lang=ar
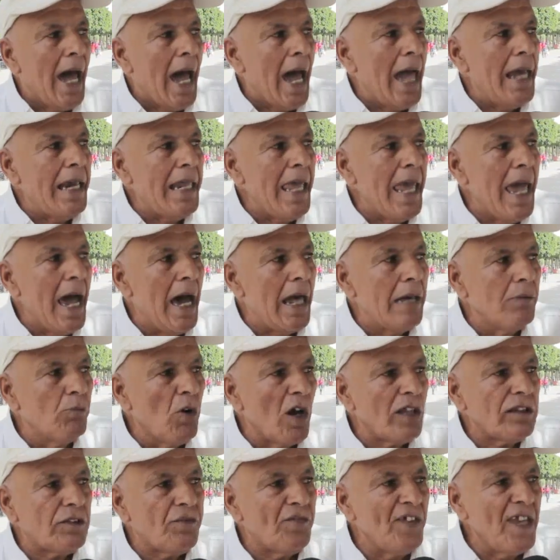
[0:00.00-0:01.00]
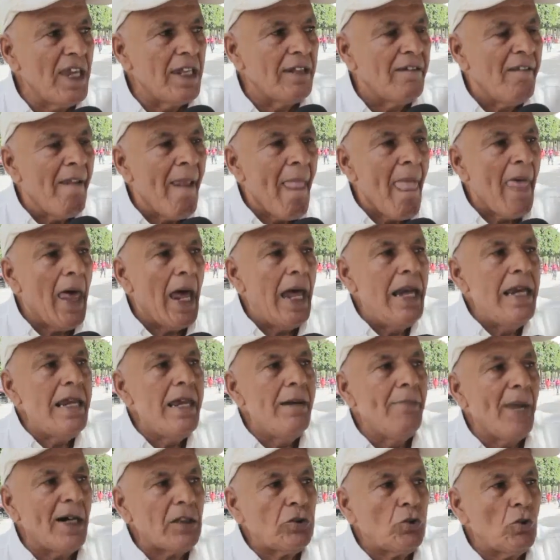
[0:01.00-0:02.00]
الموظفين
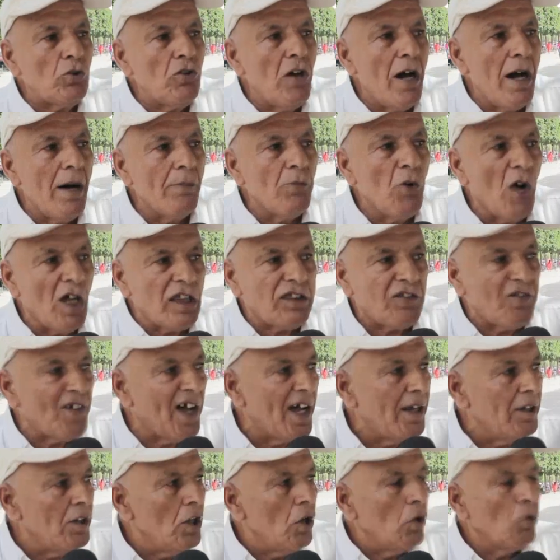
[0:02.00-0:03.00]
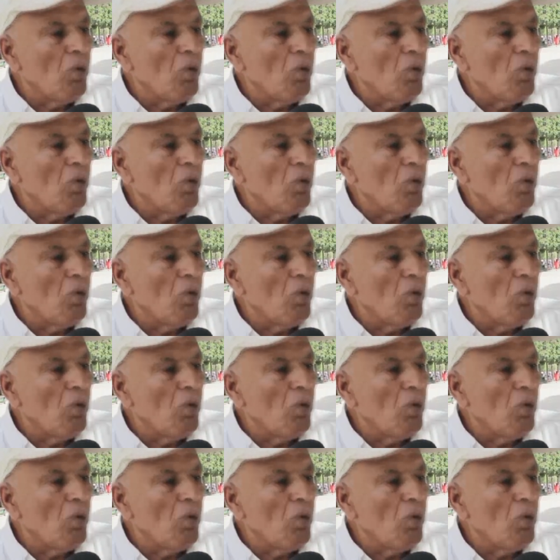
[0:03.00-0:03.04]
اللي مرته موظفه